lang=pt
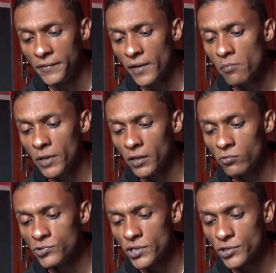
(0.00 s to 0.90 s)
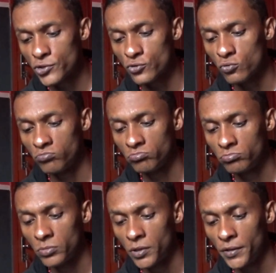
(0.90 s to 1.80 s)
ter medo de Exu?
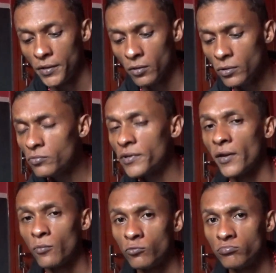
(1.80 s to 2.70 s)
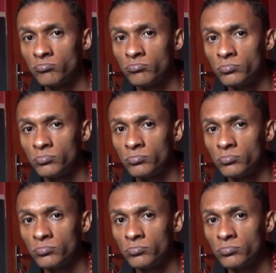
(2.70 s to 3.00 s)
Eu não temo.